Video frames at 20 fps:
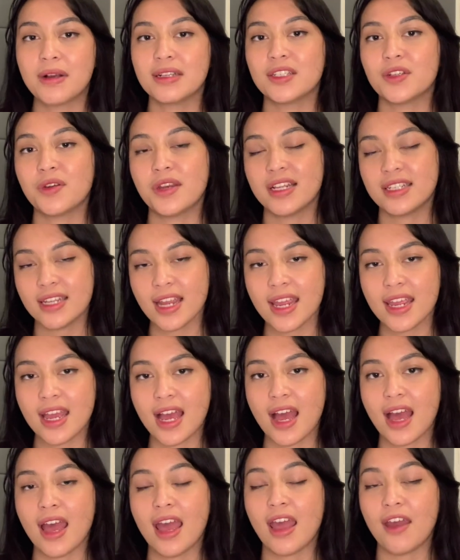bahasa Indonesia
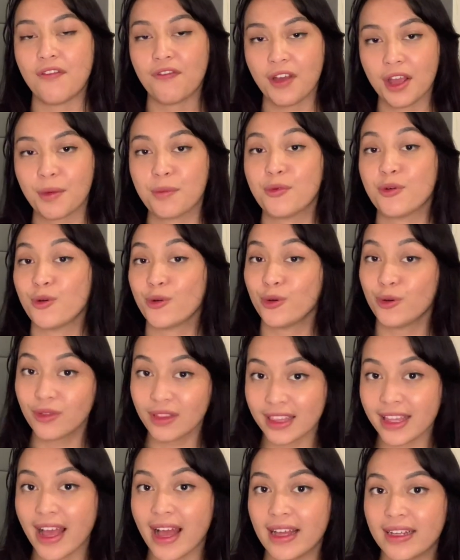ya efek burung
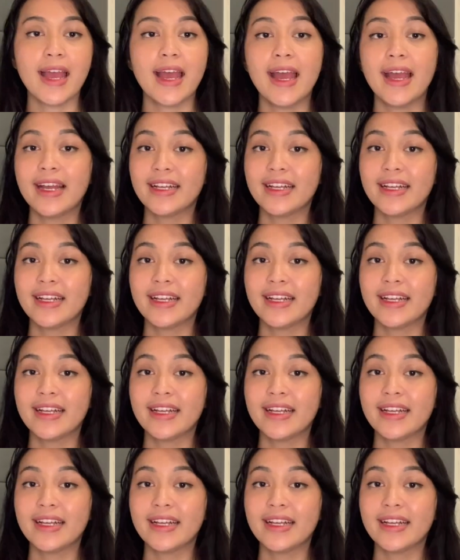unta